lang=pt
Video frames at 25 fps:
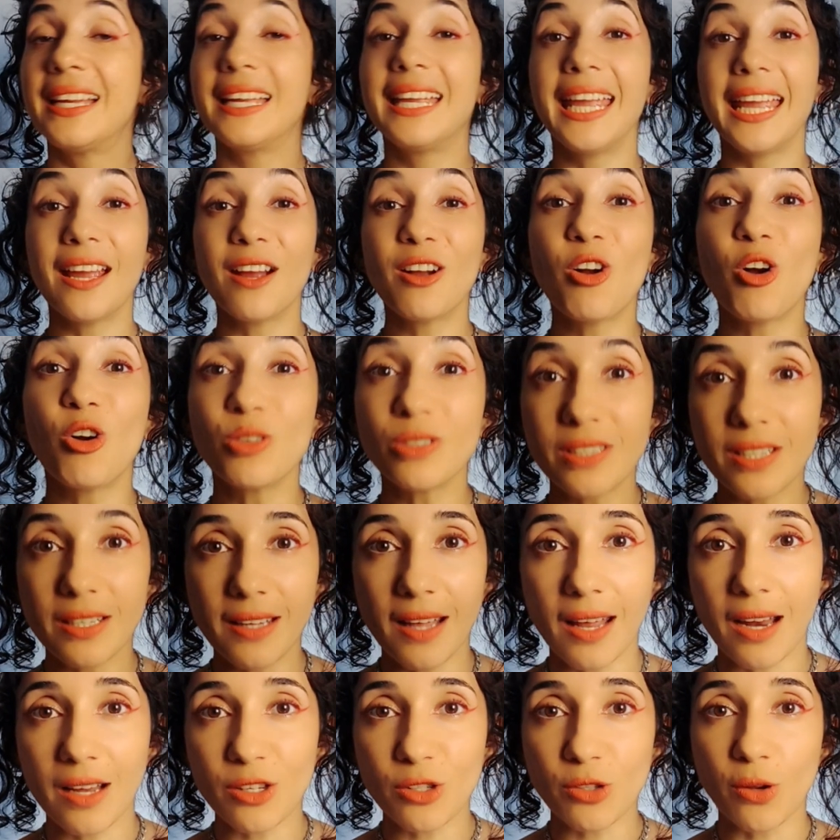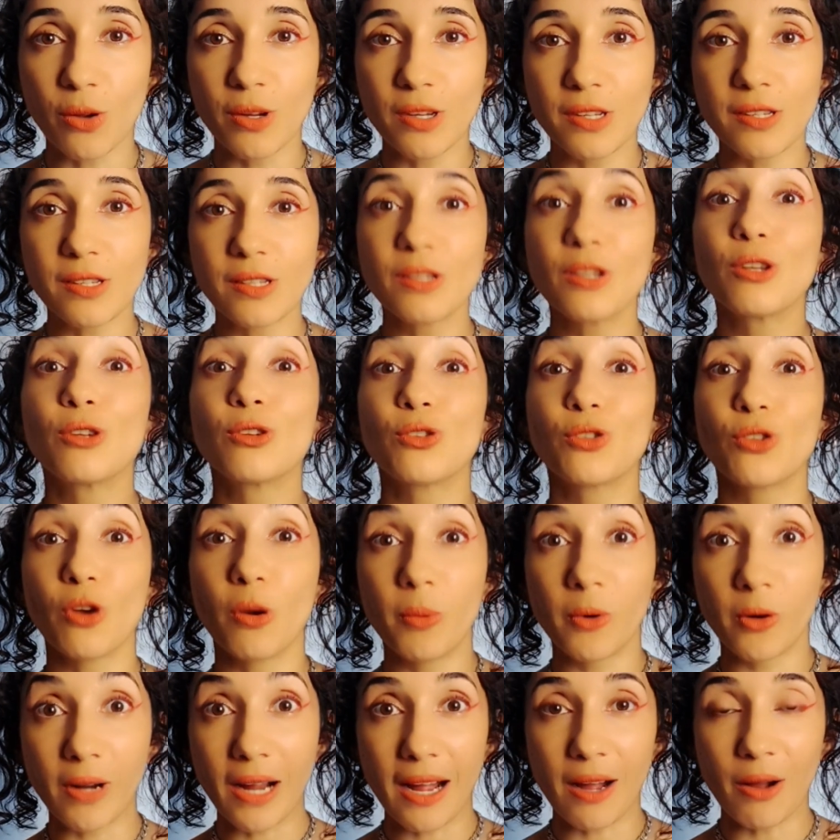E considerações
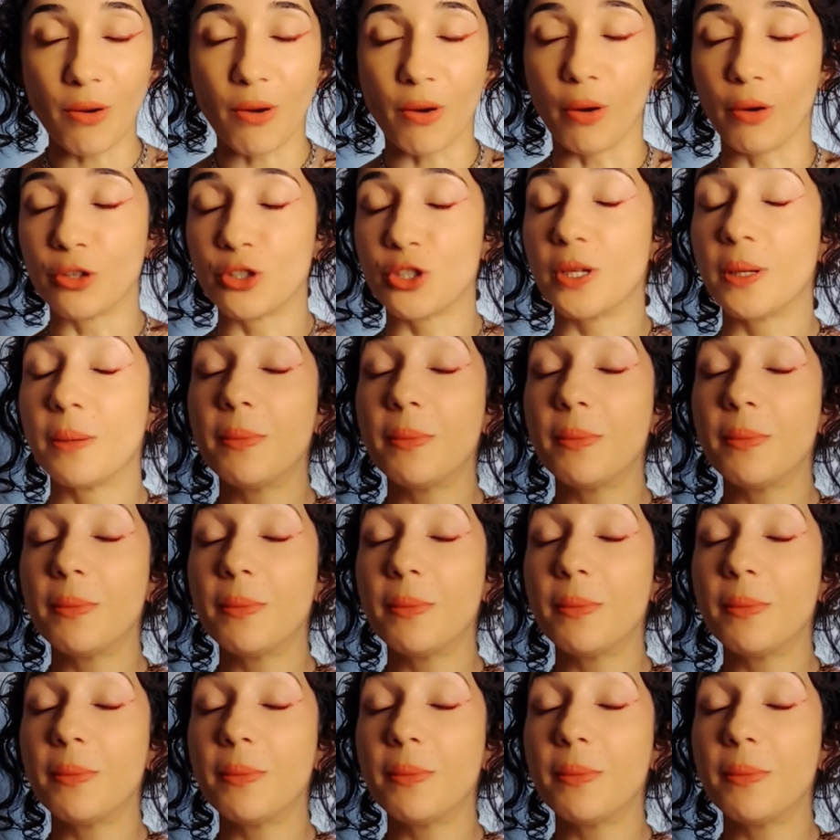sobre o garrote.